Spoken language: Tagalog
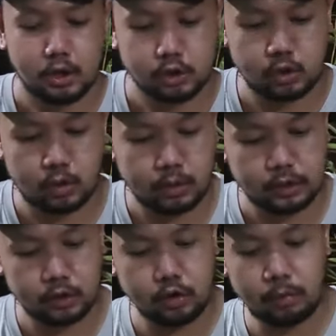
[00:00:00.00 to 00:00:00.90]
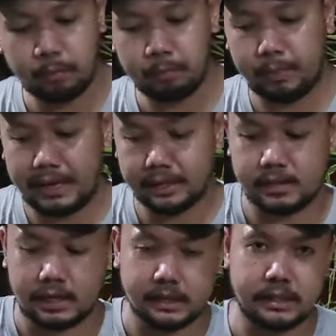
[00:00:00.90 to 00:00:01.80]
So ito yung pellet
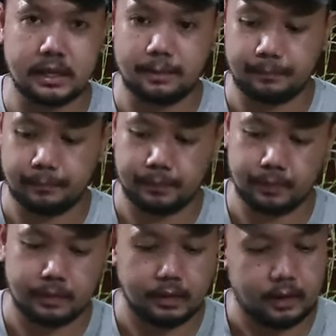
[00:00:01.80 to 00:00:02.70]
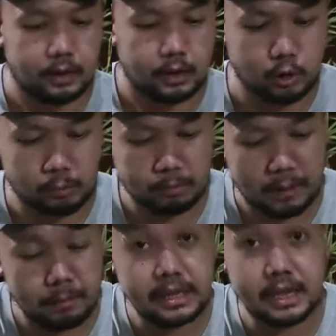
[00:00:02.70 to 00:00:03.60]
size niya. Yung
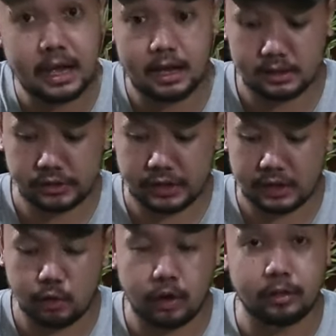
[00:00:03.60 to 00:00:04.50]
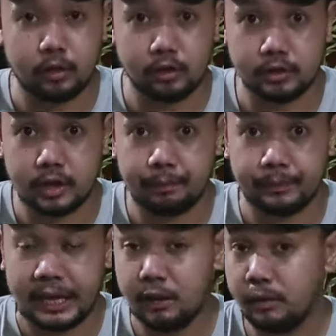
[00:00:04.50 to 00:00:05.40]
puppy niya, tsaka yung adult niya.
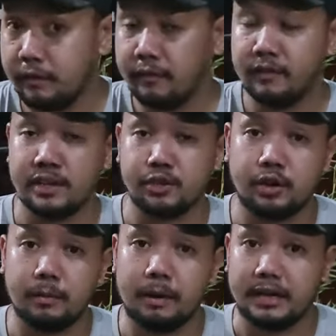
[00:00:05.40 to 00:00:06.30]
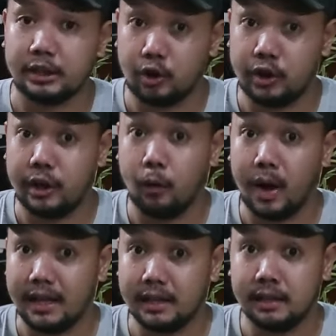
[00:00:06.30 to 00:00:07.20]
Anyway, flash ko naman ito in a
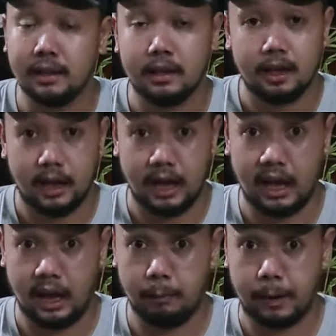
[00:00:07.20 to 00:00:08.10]
while uh,